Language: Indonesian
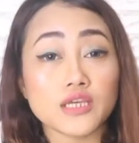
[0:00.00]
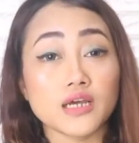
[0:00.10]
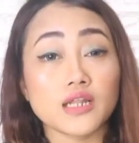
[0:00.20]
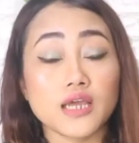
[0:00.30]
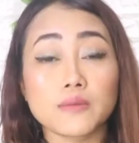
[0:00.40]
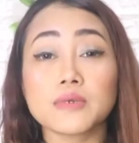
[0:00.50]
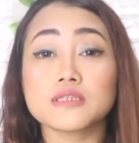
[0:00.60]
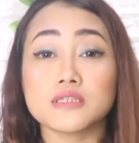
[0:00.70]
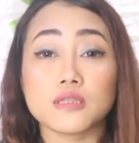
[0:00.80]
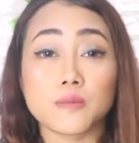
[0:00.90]
kalian
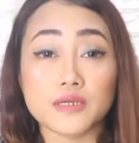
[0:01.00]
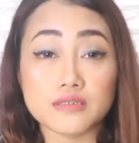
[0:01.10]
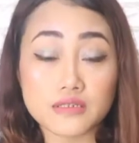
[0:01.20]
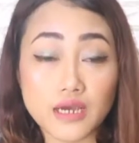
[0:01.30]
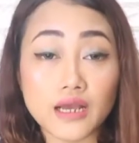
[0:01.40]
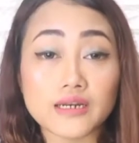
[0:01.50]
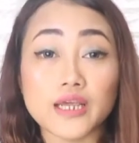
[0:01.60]
masih kencang